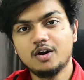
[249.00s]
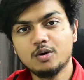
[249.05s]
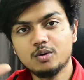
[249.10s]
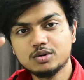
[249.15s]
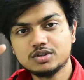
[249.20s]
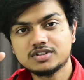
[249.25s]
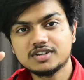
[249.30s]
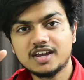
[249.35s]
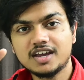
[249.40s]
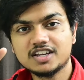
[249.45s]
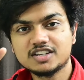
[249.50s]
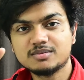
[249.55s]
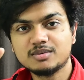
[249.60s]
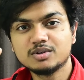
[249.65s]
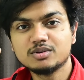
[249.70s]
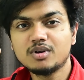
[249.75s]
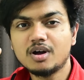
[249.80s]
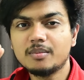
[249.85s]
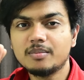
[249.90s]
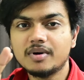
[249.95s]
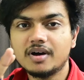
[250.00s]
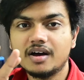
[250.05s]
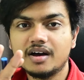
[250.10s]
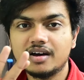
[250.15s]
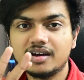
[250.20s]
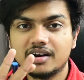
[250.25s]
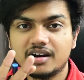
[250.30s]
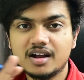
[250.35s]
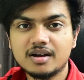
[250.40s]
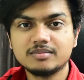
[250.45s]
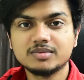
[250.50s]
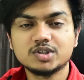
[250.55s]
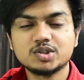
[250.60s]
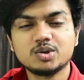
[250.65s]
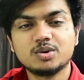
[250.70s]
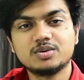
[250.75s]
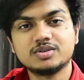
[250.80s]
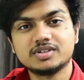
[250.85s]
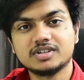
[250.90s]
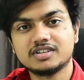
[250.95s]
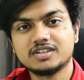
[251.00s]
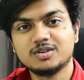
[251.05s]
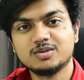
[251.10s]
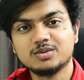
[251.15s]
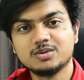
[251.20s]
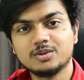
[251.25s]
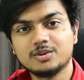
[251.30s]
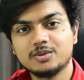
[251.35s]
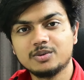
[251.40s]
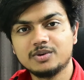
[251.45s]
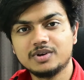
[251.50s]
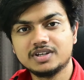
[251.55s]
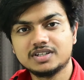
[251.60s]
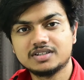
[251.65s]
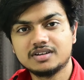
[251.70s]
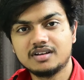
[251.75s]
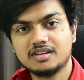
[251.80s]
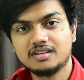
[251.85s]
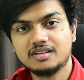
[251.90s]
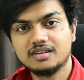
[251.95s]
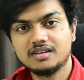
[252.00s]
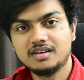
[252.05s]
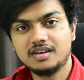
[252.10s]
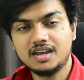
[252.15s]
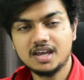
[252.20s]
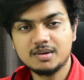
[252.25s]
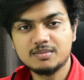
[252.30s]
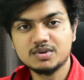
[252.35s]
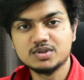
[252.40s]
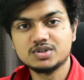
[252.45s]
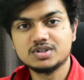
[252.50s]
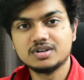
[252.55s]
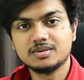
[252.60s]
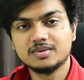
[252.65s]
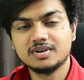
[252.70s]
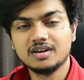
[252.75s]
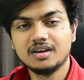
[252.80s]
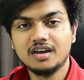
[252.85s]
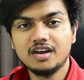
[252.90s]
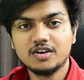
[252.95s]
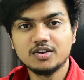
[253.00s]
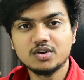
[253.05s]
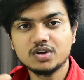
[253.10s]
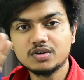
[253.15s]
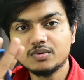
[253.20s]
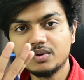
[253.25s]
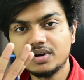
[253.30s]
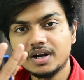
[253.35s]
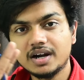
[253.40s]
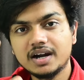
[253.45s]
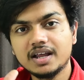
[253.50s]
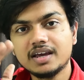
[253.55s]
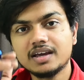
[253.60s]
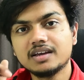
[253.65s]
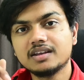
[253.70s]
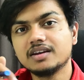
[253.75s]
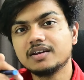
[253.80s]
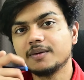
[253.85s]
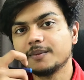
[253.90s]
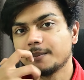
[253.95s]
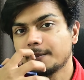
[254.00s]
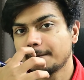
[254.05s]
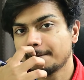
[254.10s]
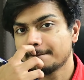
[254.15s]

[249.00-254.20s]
उस केस में तो आप आराम से छोड़ सकते हैं उन दोनों को एक साथ एक पिंजरे में क्योंकि वो लड़ेंगे नहीं